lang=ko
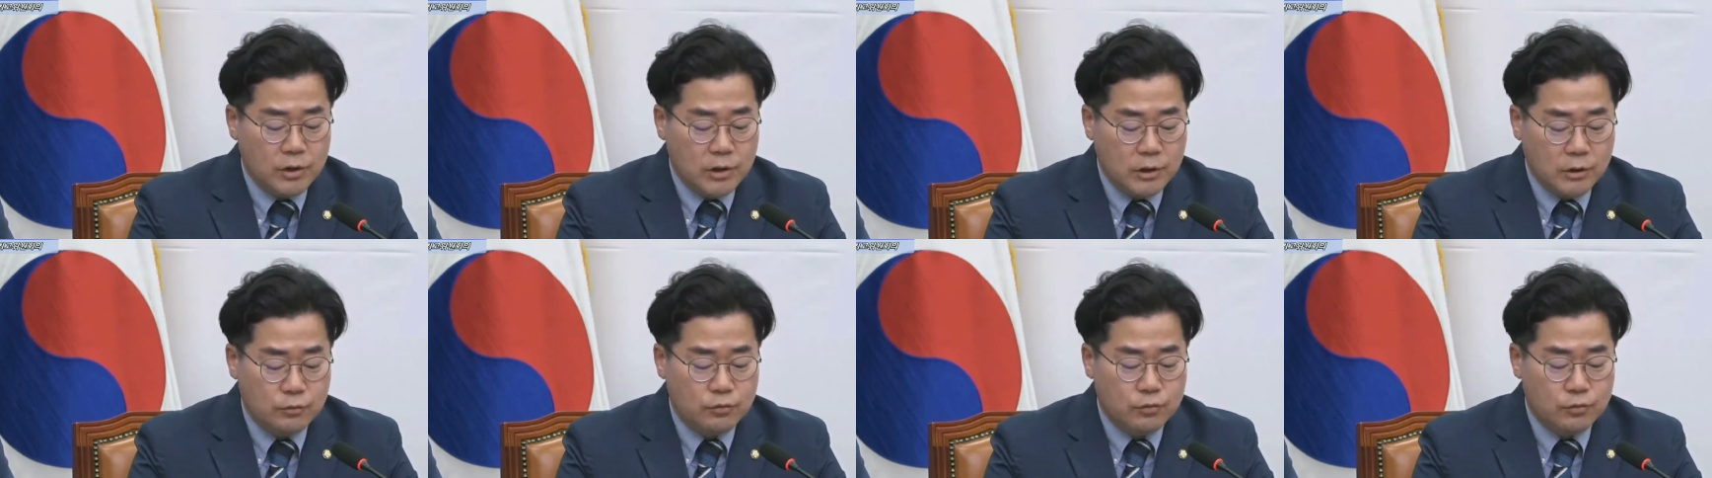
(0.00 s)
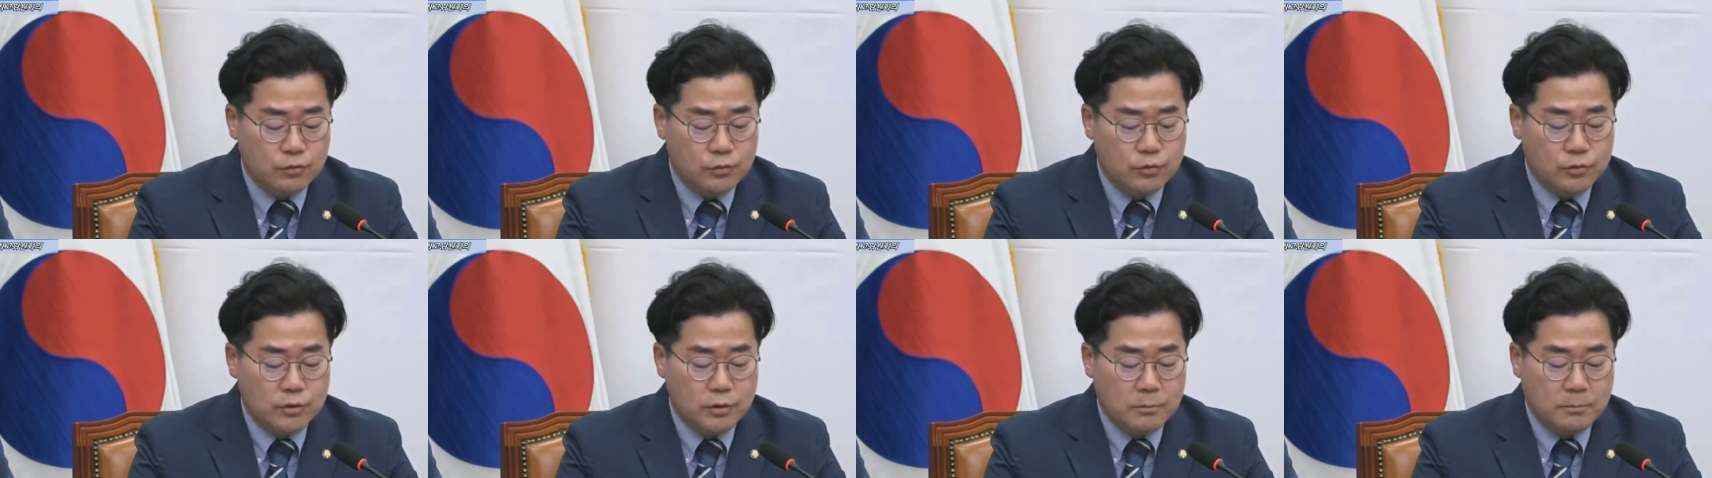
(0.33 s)

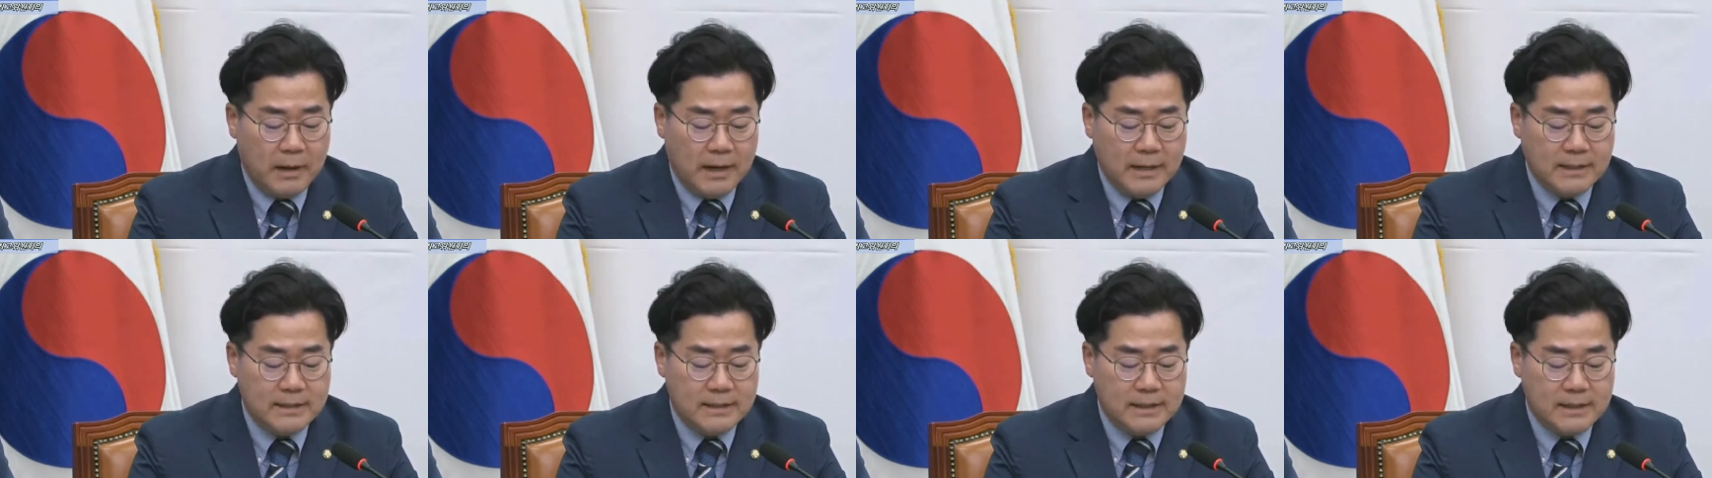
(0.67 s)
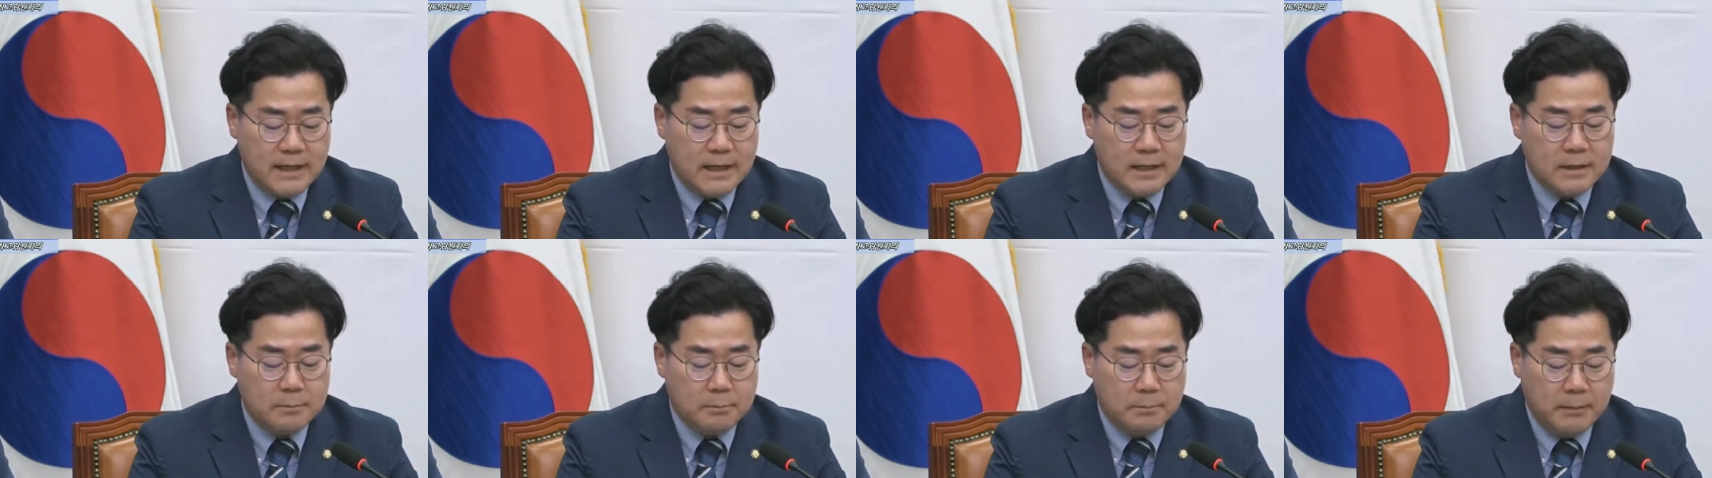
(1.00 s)
이후
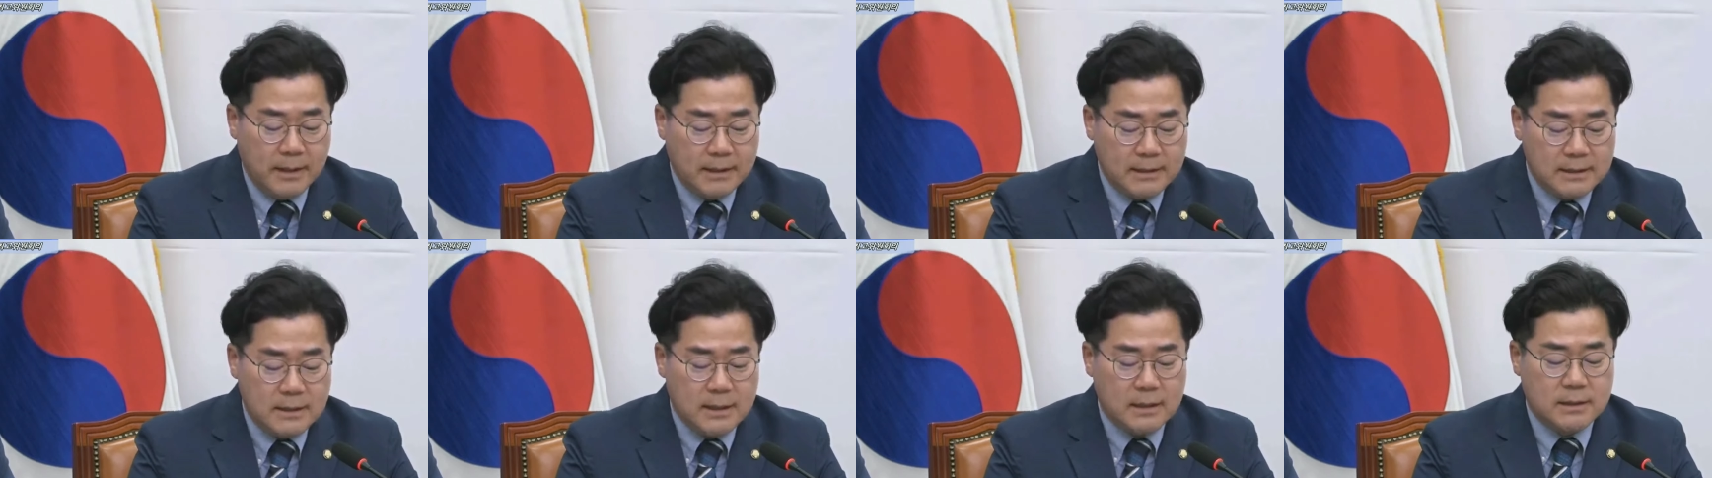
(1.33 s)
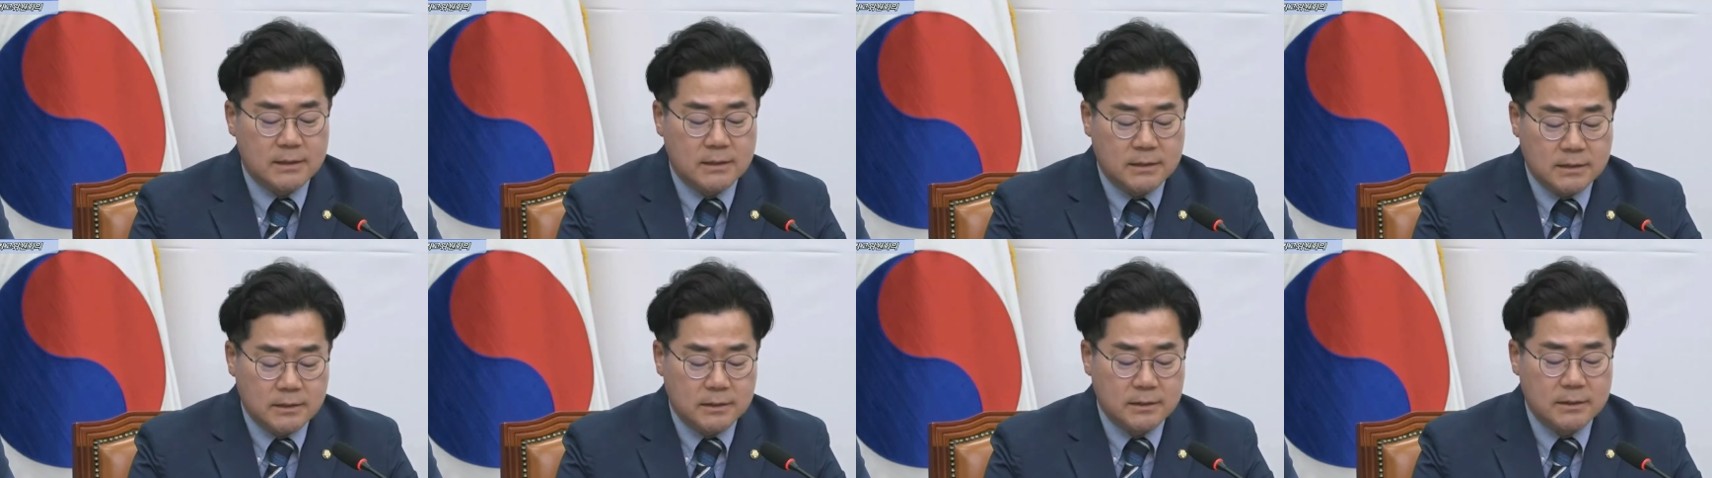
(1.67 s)
발신한
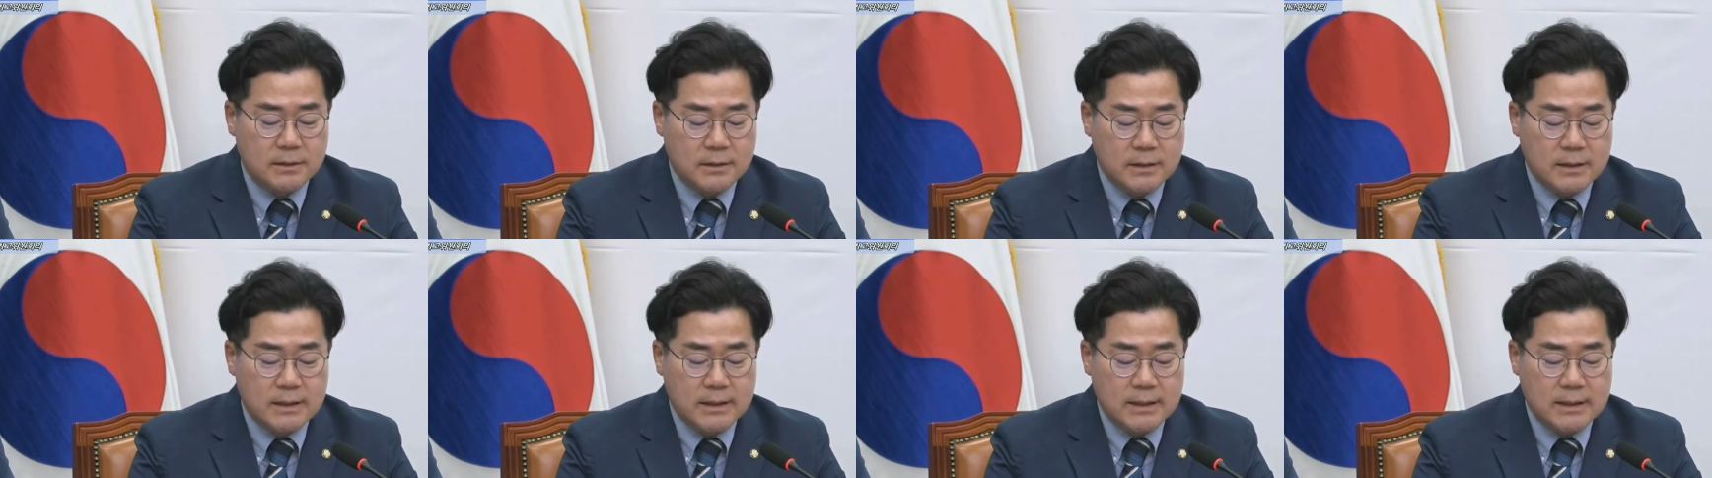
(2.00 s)
메시지는